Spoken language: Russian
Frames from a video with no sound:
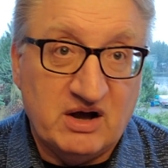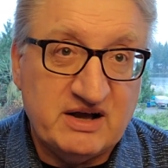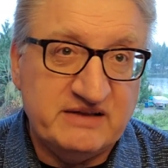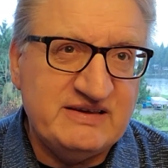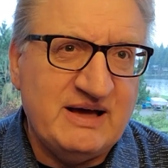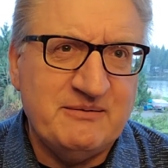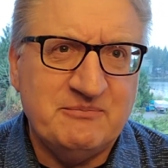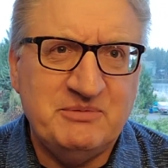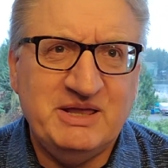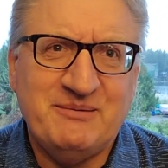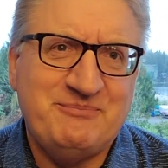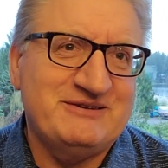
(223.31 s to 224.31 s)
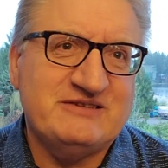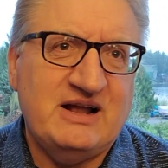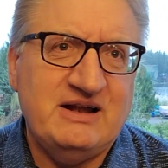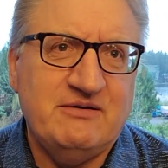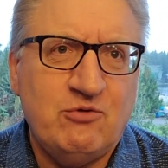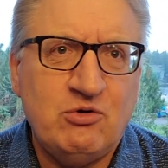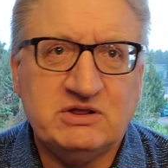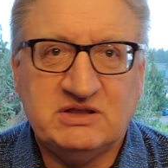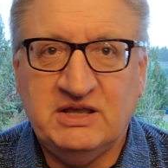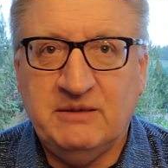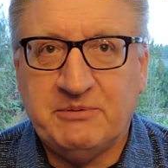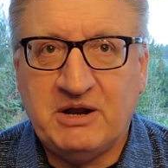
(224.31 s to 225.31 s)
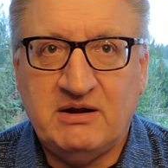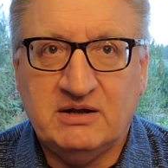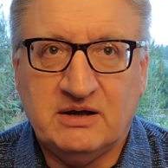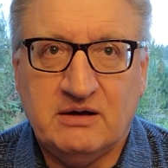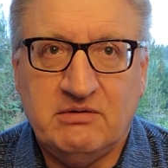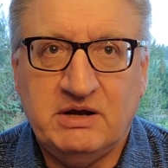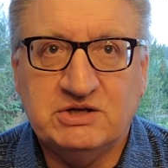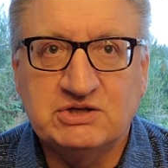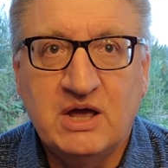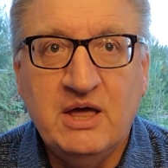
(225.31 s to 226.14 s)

Хотя мне писали, вот ты неправильно говоришь,